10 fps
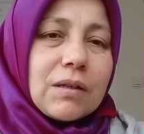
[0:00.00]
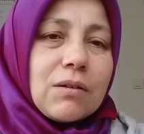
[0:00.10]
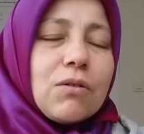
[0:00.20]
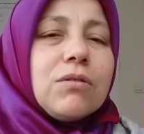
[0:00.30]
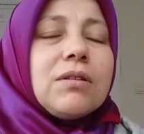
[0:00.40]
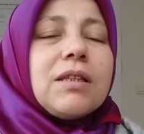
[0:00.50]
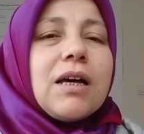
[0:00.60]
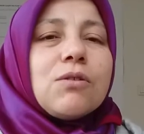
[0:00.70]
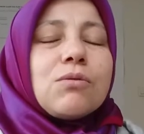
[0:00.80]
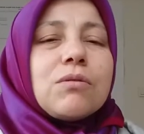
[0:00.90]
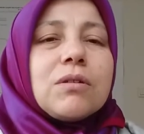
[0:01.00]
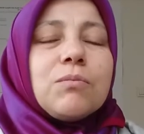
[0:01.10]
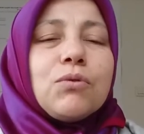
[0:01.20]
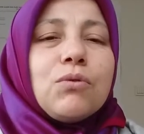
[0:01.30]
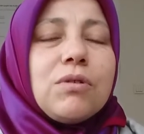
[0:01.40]
Ondan sonra
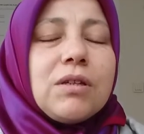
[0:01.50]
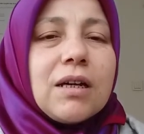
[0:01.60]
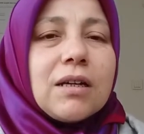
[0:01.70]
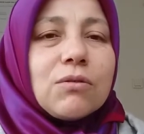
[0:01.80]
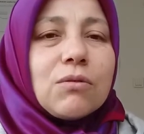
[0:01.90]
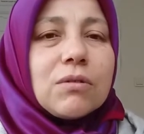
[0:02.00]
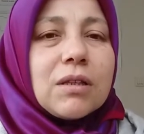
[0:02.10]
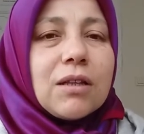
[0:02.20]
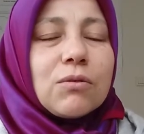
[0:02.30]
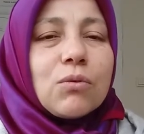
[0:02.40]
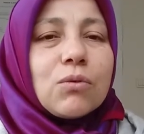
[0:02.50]
bu dünyada olan